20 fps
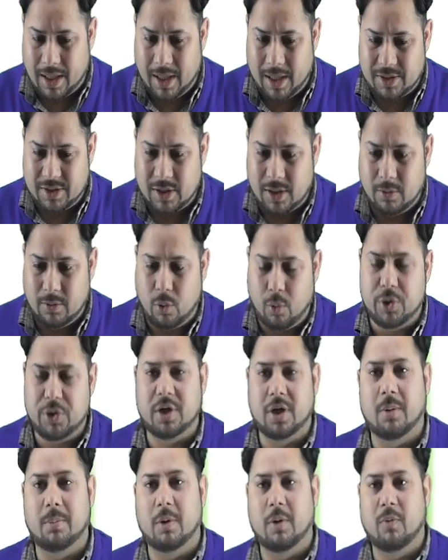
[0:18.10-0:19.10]
लेक्चर क्वेश्चन
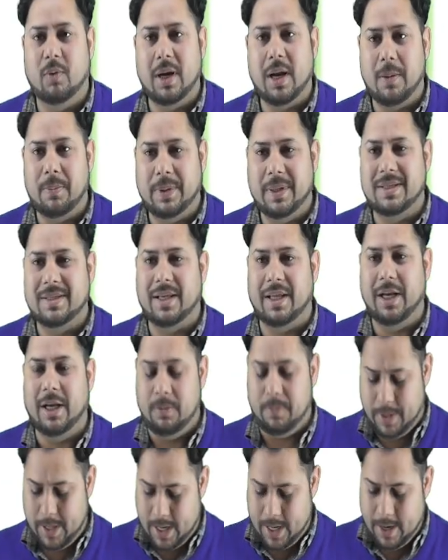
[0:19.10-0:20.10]
नंबर वन आपकी स्क्रीन
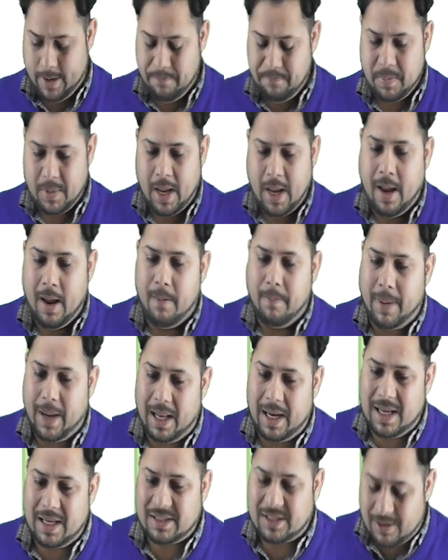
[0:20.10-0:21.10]
पे है
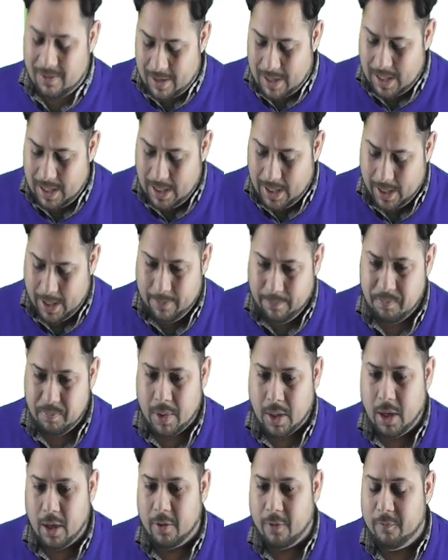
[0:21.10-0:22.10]
पहला सवाल है
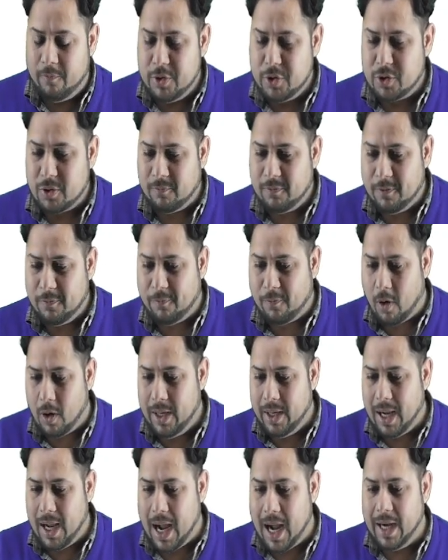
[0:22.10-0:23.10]
विच ऑफ द
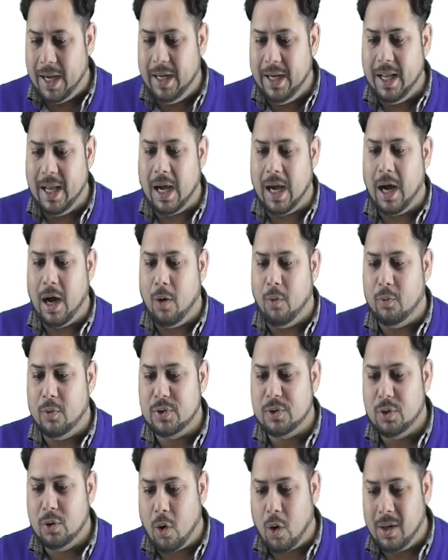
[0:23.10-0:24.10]
फॉलोइंग आइडिया
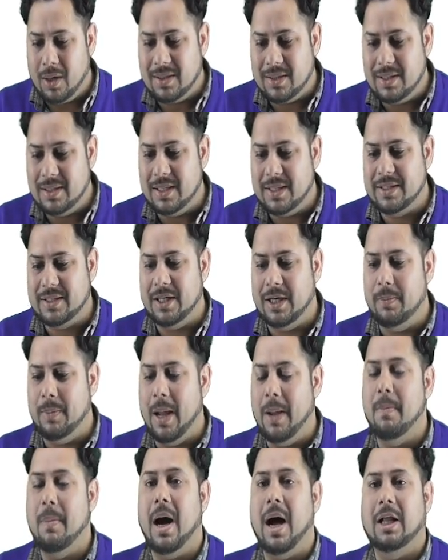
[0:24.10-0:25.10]
वॉज नॉट सजेस्टेड बाय
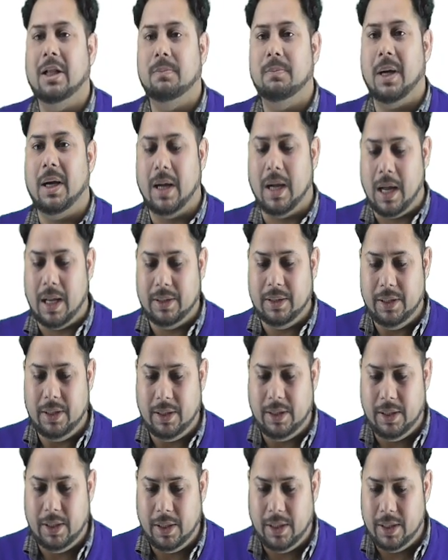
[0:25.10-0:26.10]
महात्मा गांधी
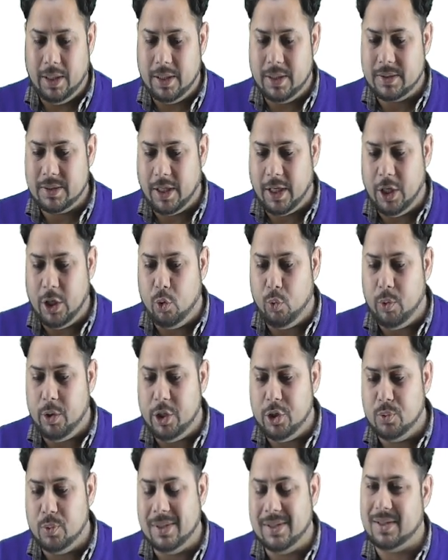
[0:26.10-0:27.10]
इन हिज
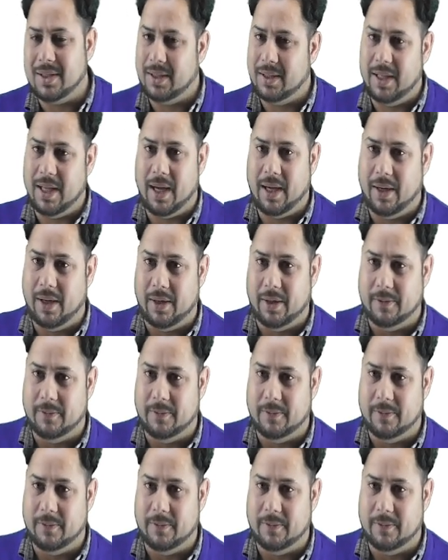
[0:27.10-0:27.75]
इंडिविजुअल सत्याग्रह